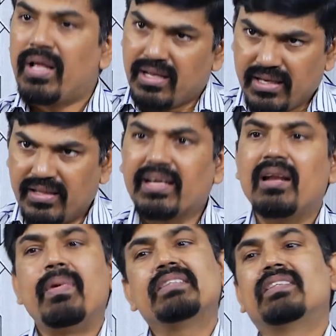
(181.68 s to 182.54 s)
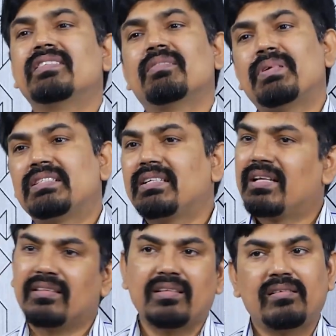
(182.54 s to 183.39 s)
కూడా ఎందుకైనా మంచిదని చెప్పేసి
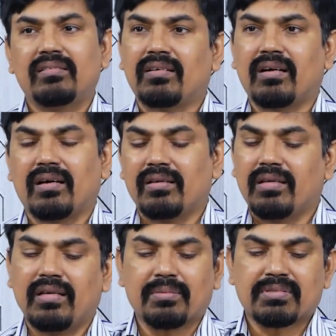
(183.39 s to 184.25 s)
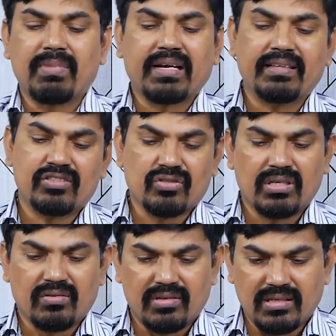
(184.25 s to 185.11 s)
అందరూ ఈ ఆప్షన్ మార్కెట్
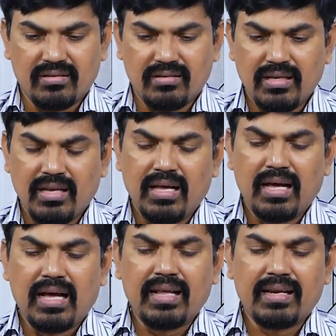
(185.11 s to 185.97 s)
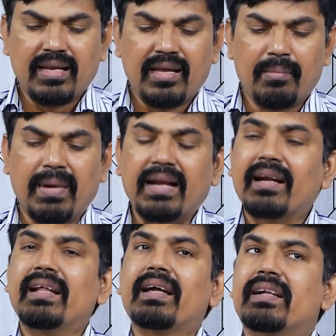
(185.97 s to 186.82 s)
తీసుకుంటూ ఉంటారు అలాగే
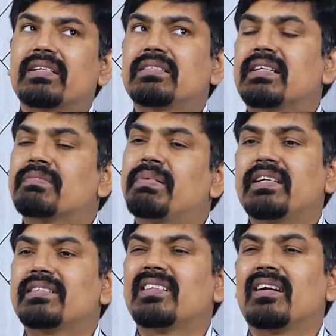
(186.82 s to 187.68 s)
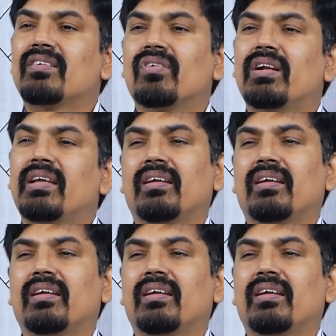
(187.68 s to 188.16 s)
మార్కెట్ కరెక్షన్స్ ఎక్స్పెక్ట్ చేస్తున్నారు అనుకోండి